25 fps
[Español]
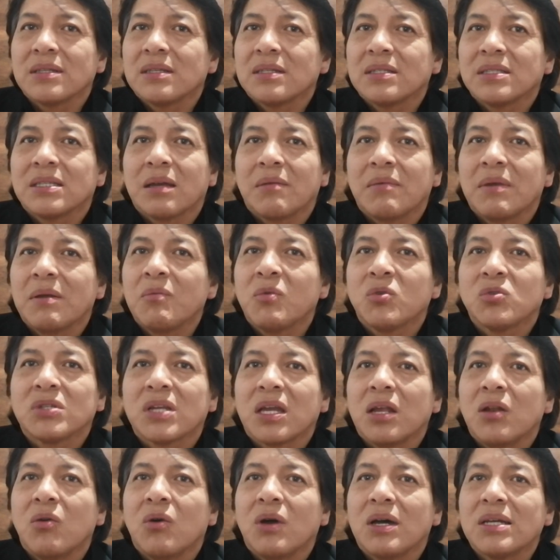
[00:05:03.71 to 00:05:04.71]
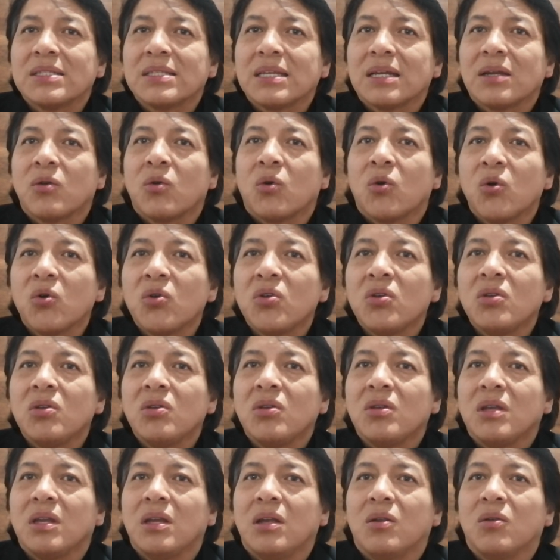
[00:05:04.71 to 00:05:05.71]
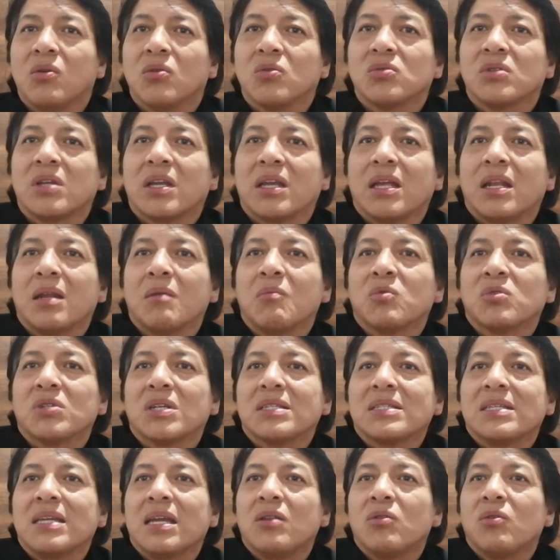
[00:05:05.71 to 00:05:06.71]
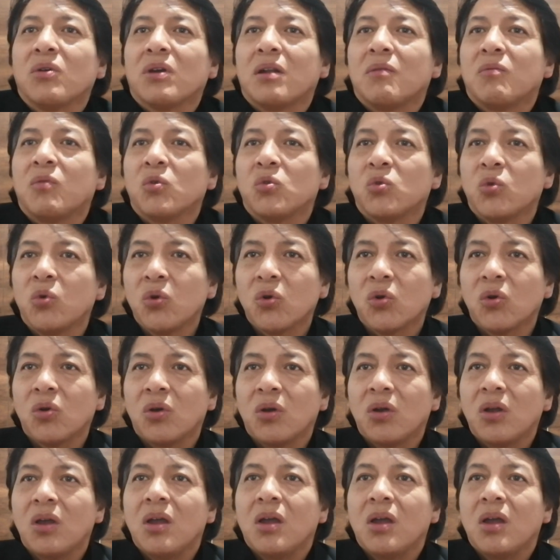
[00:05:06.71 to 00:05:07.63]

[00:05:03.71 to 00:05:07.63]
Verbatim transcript: Sabemos que lo hacen hoy y lo seguiremos haciendo en el futuro.